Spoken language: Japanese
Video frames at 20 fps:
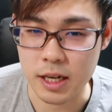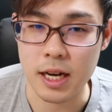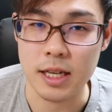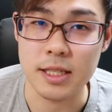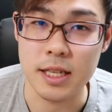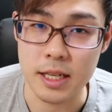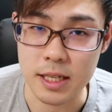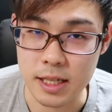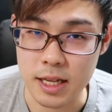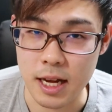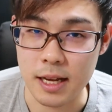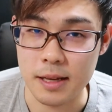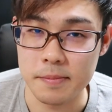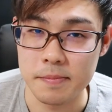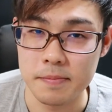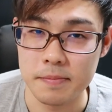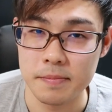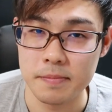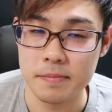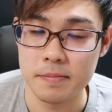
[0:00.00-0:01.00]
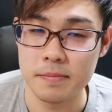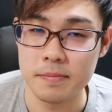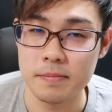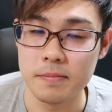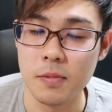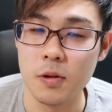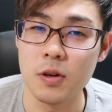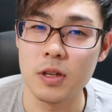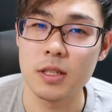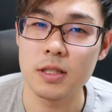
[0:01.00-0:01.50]
に稼ぎたい
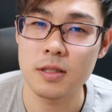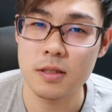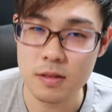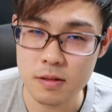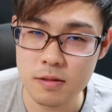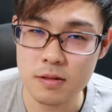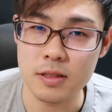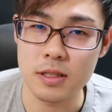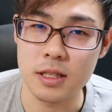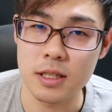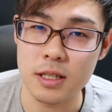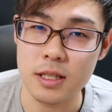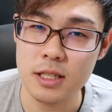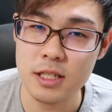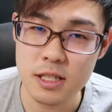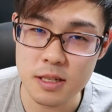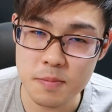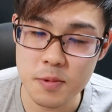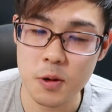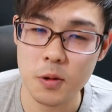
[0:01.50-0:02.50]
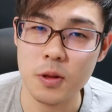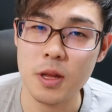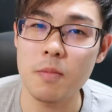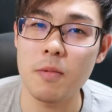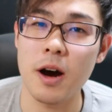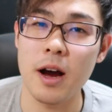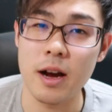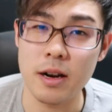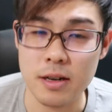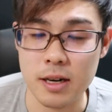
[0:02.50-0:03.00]
もうすぐに1秒で
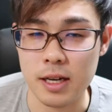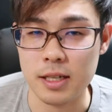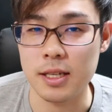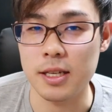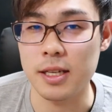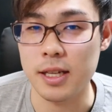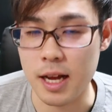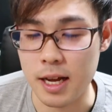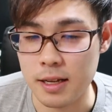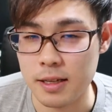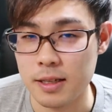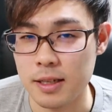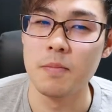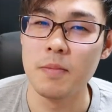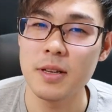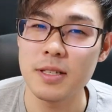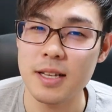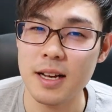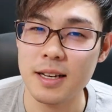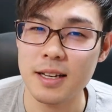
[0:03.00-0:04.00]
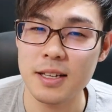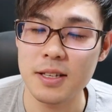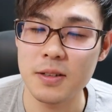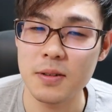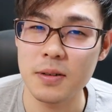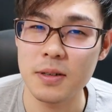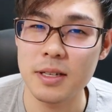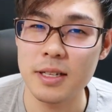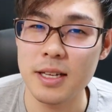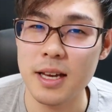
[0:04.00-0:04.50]
も早く稼ぎたい目先
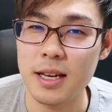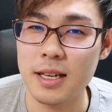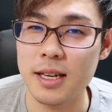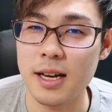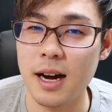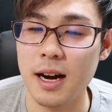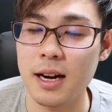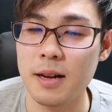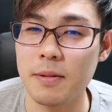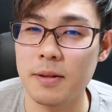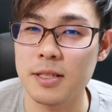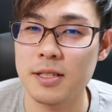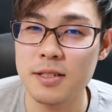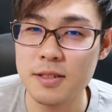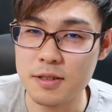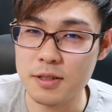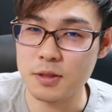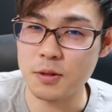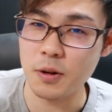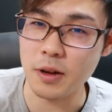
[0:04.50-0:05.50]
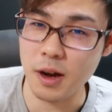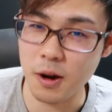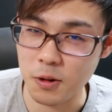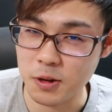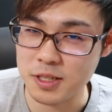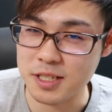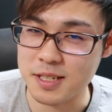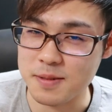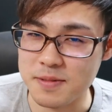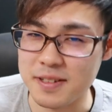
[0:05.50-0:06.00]
の利益があればすぐそれが
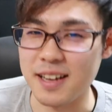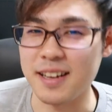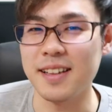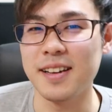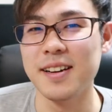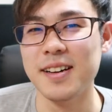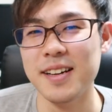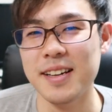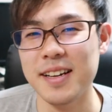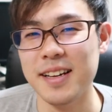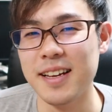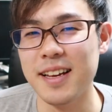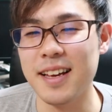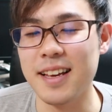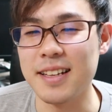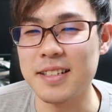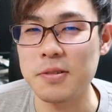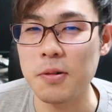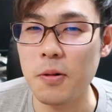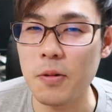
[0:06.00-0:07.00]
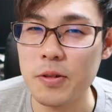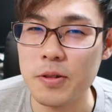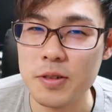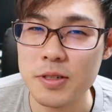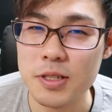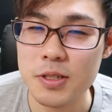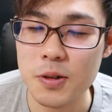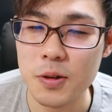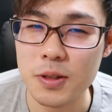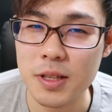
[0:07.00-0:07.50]
欲しいみたいな、えそう
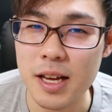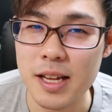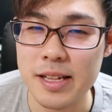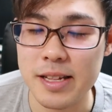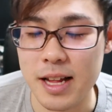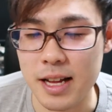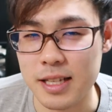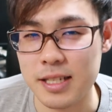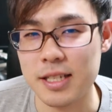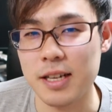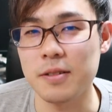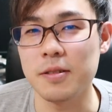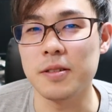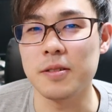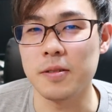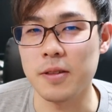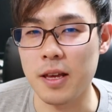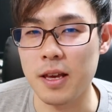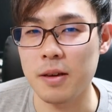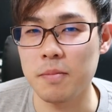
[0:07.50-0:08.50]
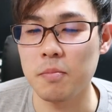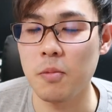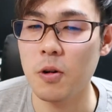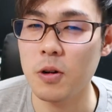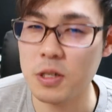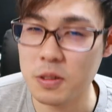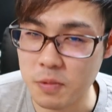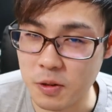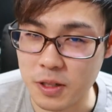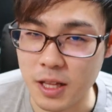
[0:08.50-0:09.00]
いう状態になっちゃうんですね
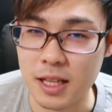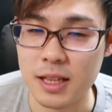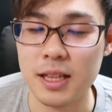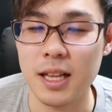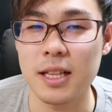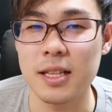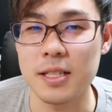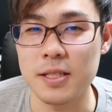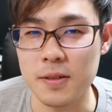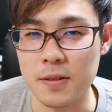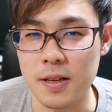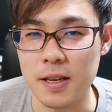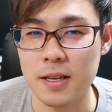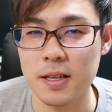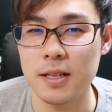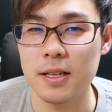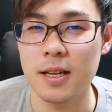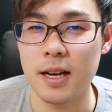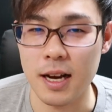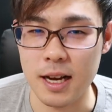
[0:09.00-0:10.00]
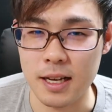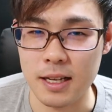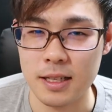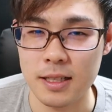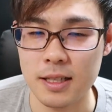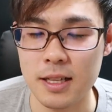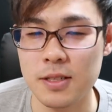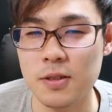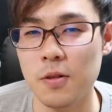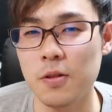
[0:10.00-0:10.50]
僕もなったんですよ、はい、
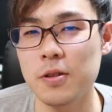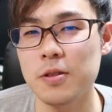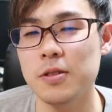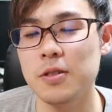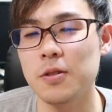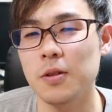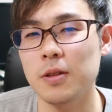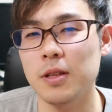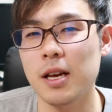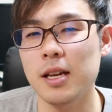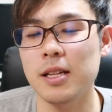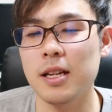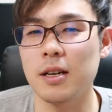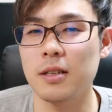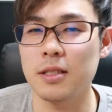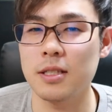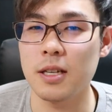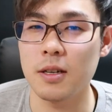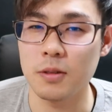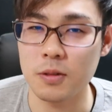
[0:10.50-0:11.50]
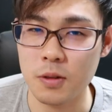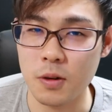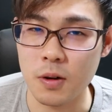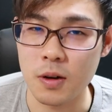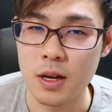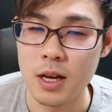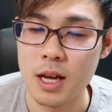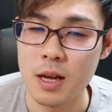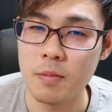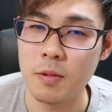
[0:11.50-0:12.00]
でそういう状態になっちゃう
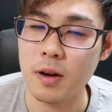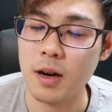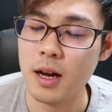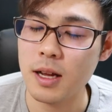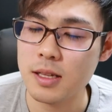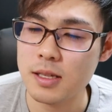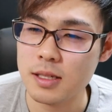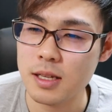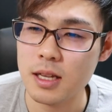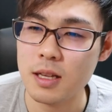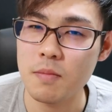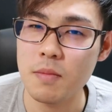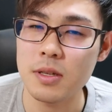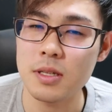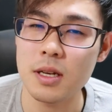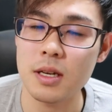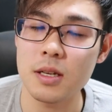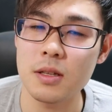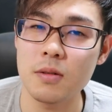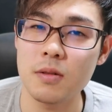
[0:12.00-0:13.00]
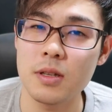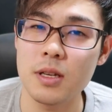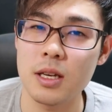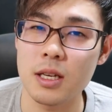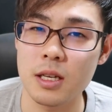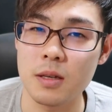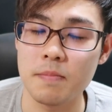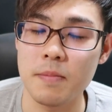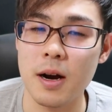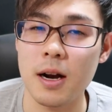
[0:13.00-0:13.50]
ともう完全に目先の利
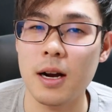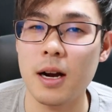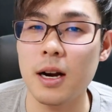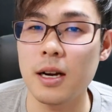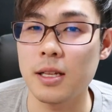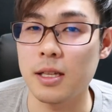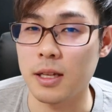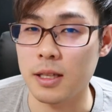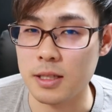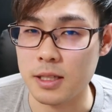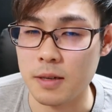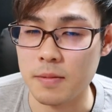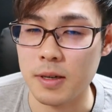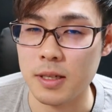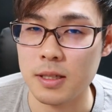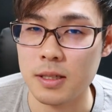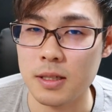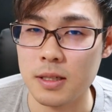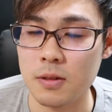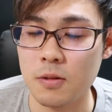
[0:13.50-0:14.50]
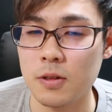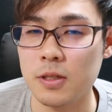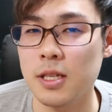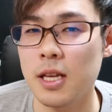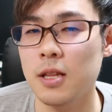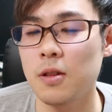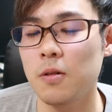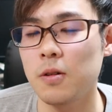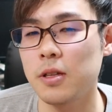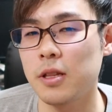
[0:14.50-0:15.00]
益ばっかりになっちゃいますこれ
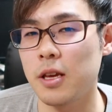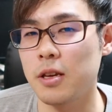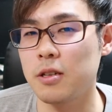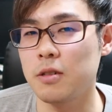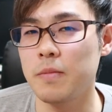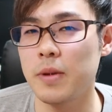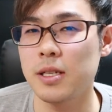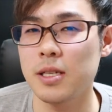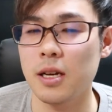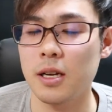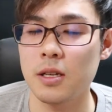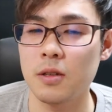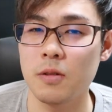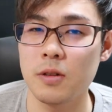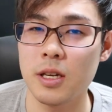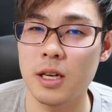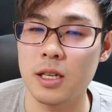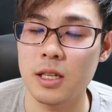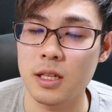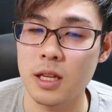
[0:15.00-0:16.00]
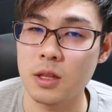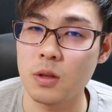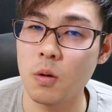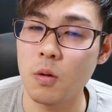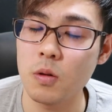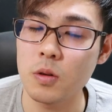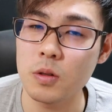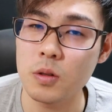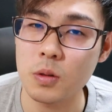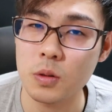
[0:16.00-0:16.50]
背取りでいう目先の利益って
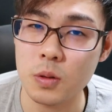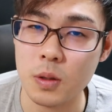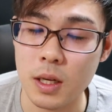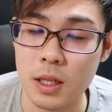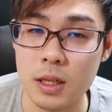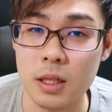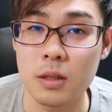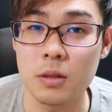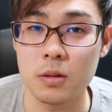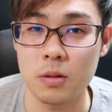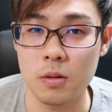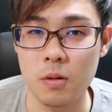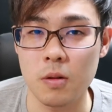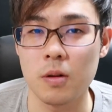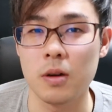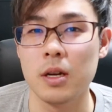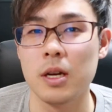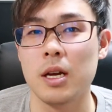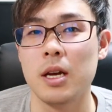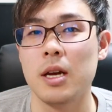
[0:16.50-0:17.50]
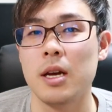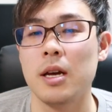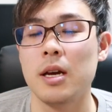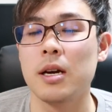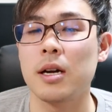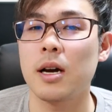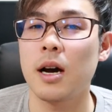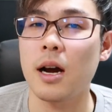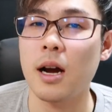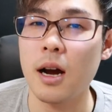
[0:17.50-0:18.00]
どういうことかっていうと
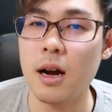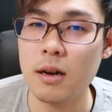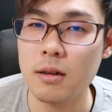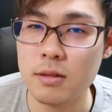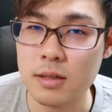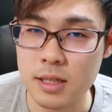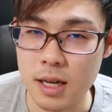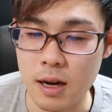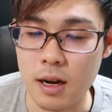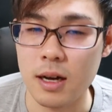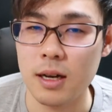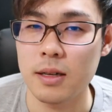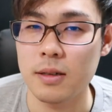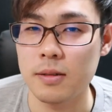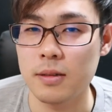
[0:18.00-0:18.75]
価格差